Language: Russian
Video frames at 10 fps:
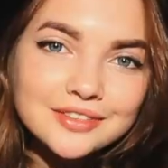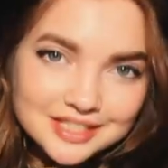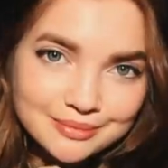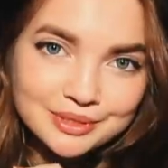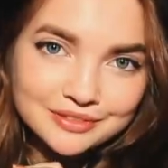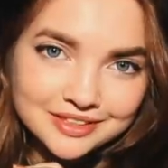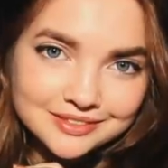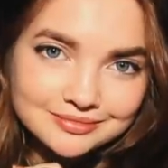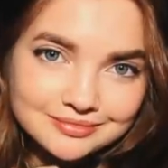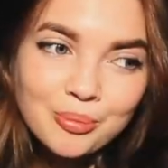Всем
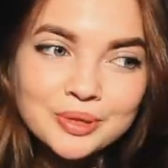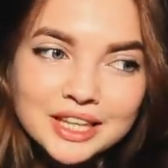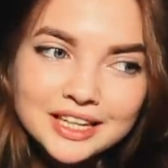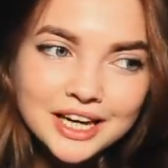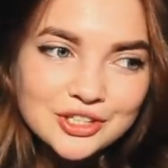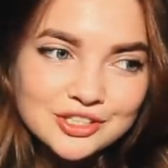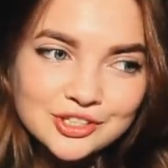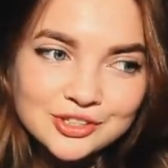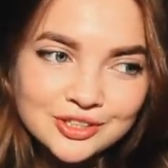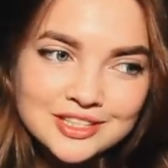привет! Мне
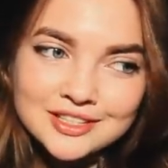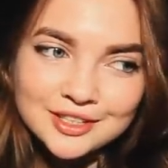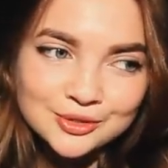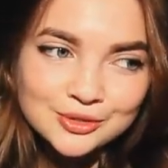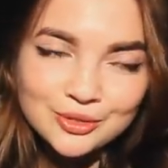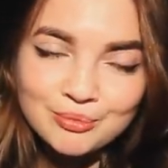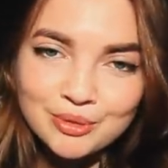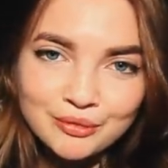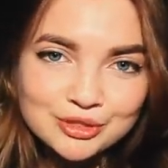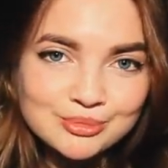кажется, что если я скажу, что мы
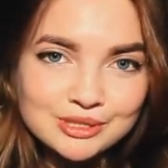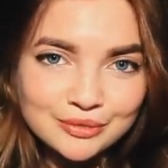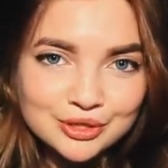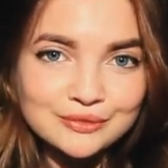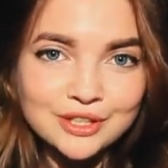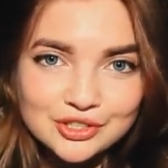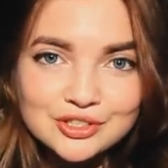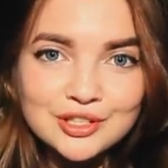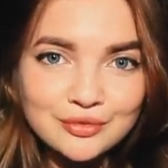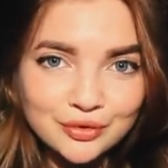проводим сегодня в наших
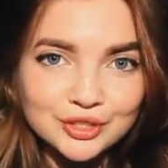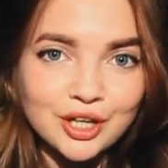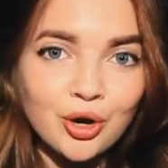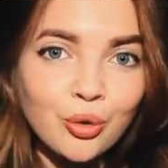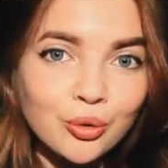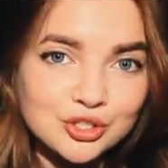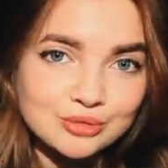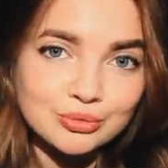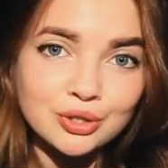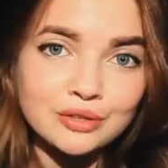телефонах
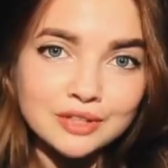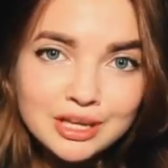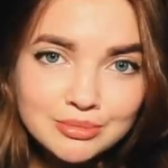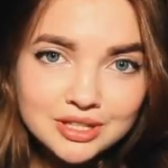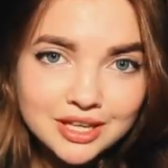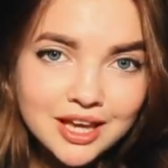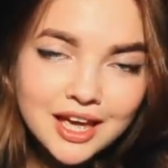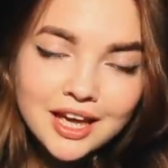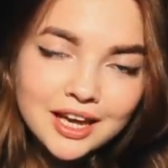очень много времени,